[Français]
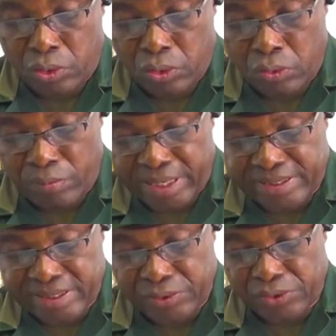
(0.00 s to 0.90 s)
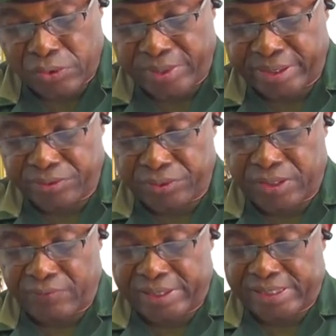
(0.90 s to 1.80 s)
Le matin de ce
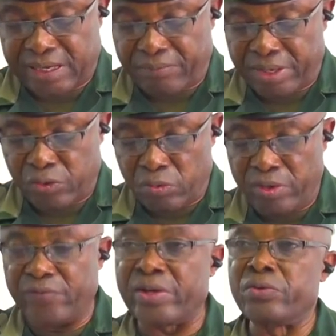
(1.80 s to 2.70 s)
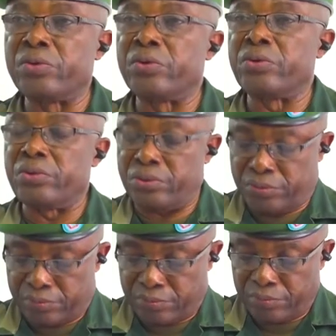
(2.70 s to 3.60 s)
mercredi 25 mai 2022,
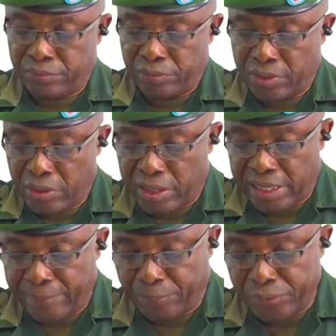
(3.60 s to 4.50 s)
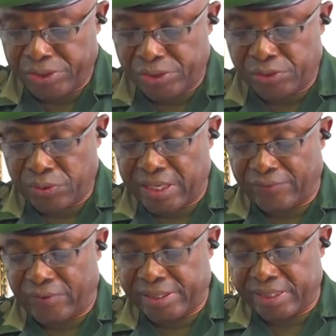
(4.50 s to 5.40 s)
les positions des
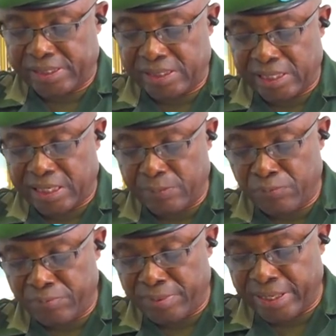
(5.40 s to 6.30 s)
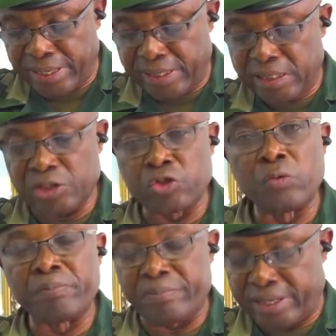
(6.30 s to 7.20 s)
FARDC de Kibumba et des
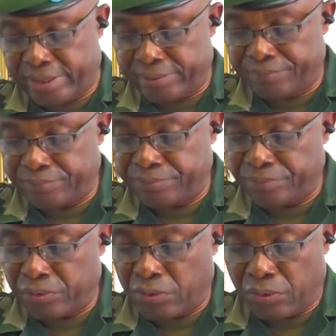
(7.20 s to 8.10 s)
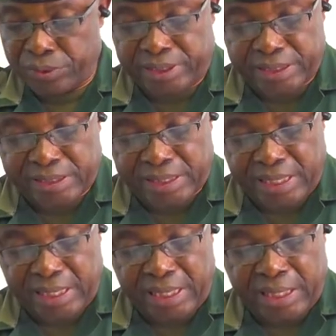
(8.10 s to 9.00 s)
Jomba ont
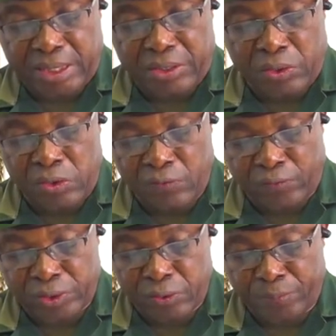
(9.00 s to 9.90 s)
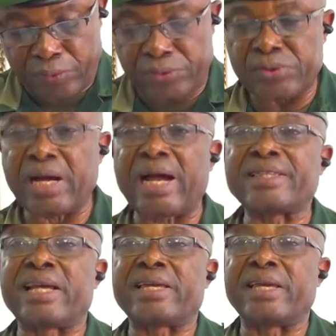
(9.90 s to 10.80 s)
été une fois de plus
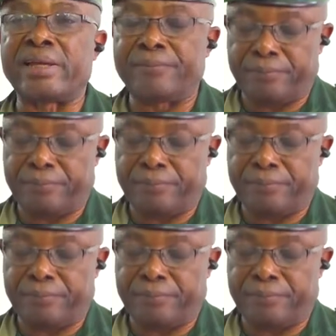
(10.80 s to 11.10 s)
attaquées